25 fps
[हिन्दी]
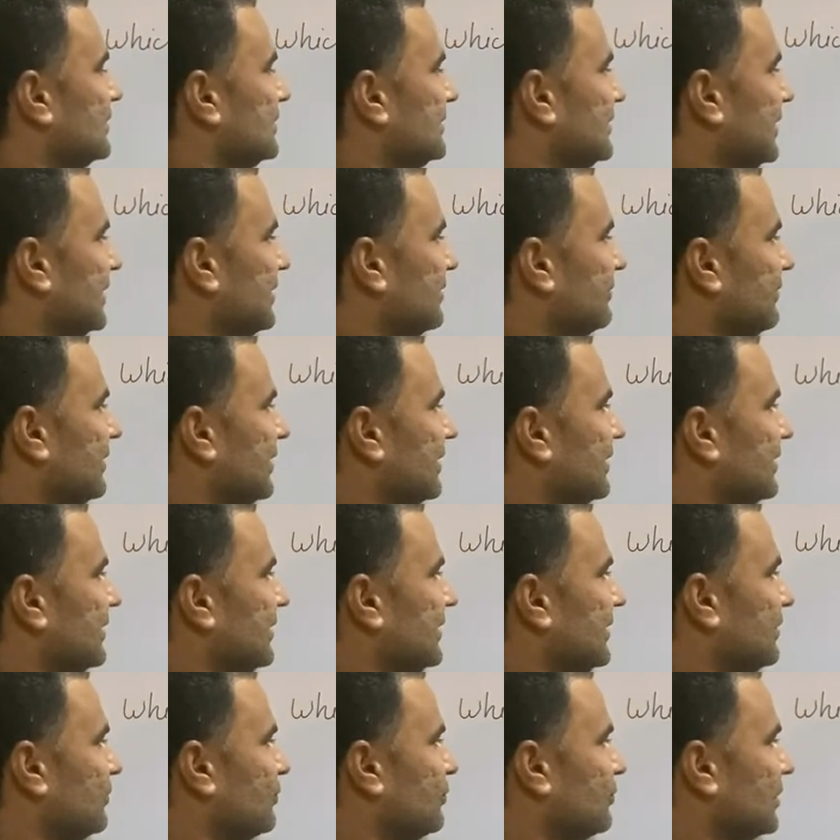छः का फैक्टर
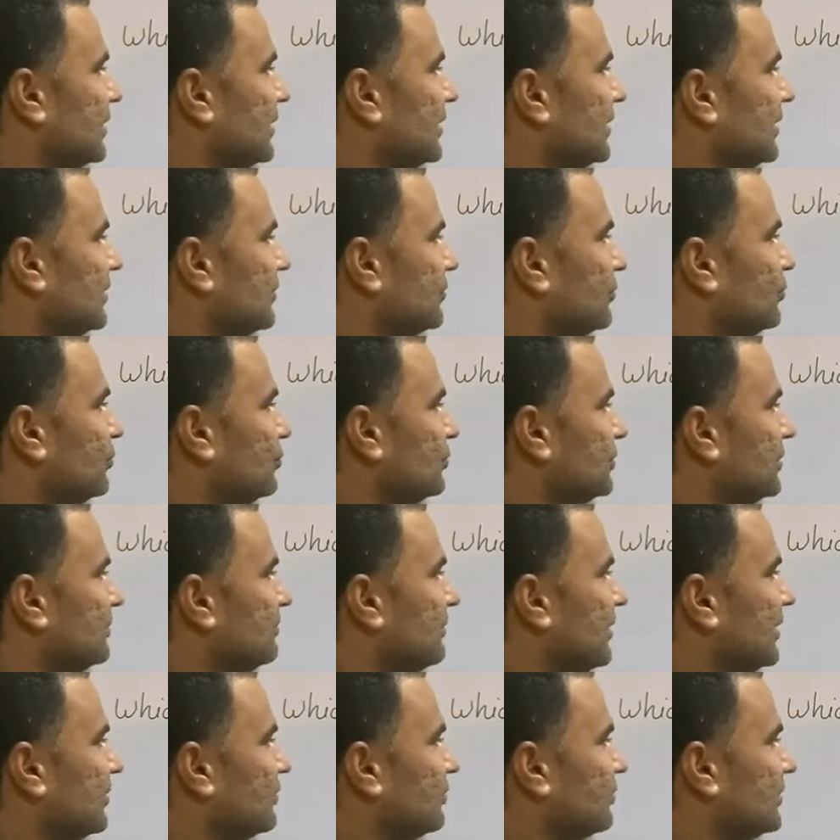एक हो गया दो से
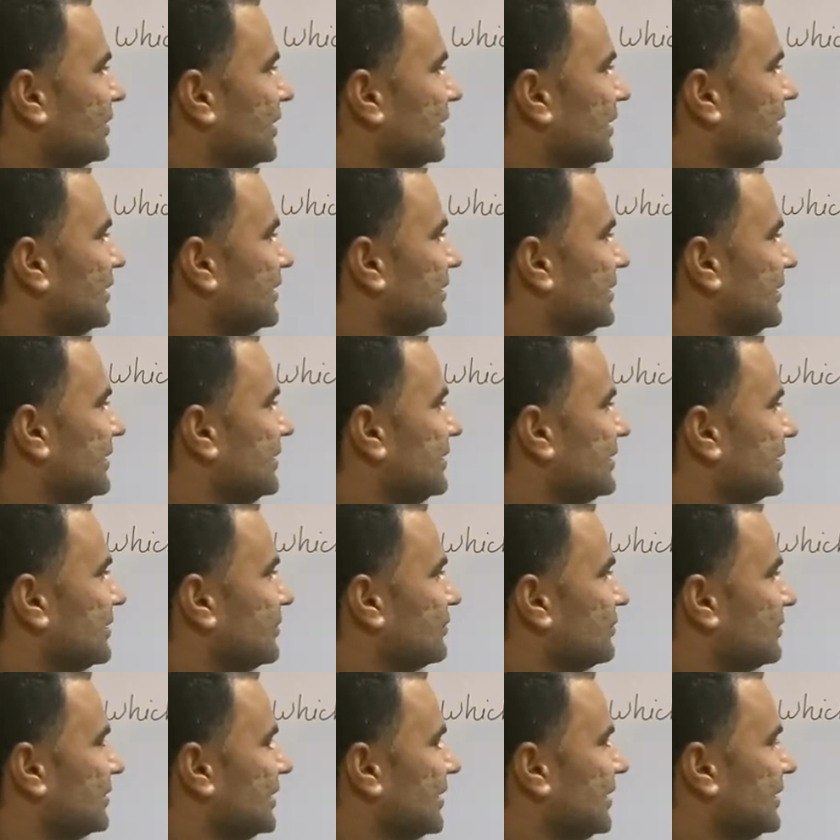भाग होता है तीन से
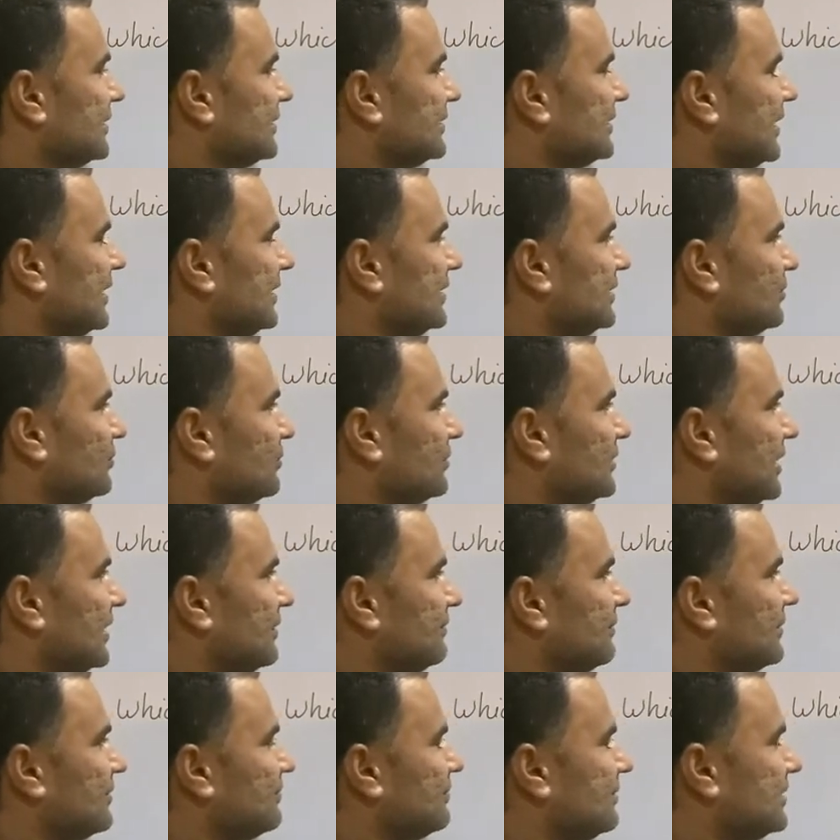होता है छः से होता
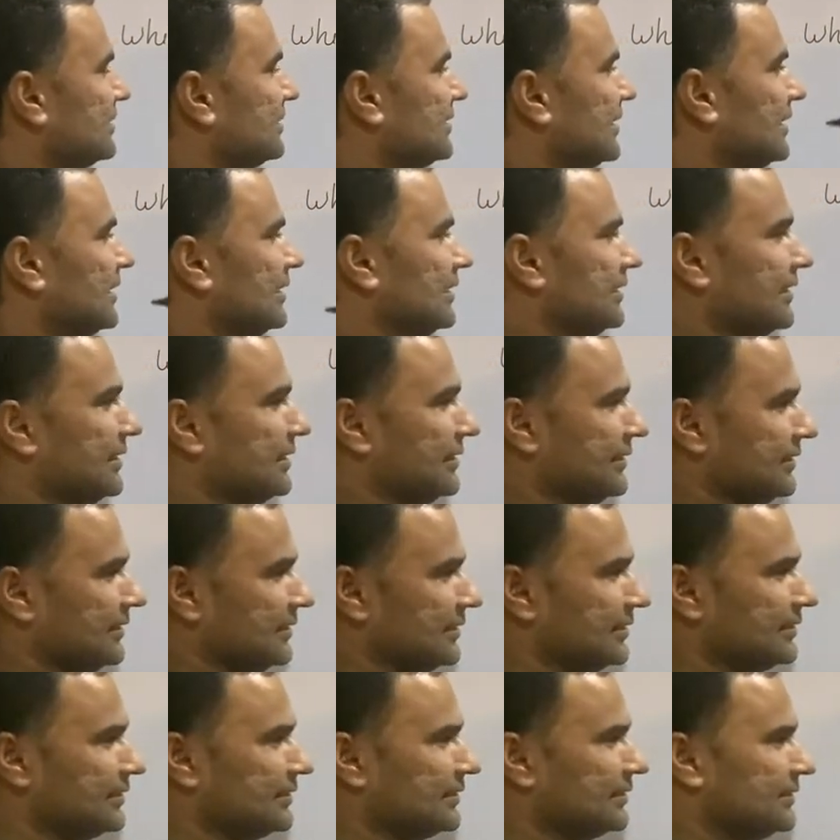है पर हमने छः लेना
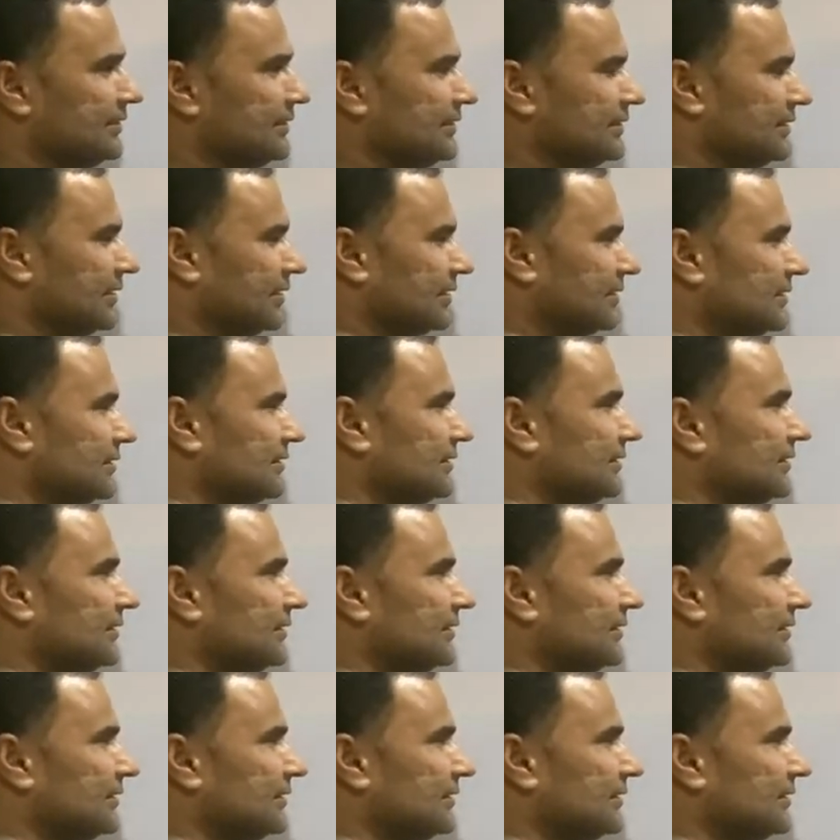नहीं है ठीक है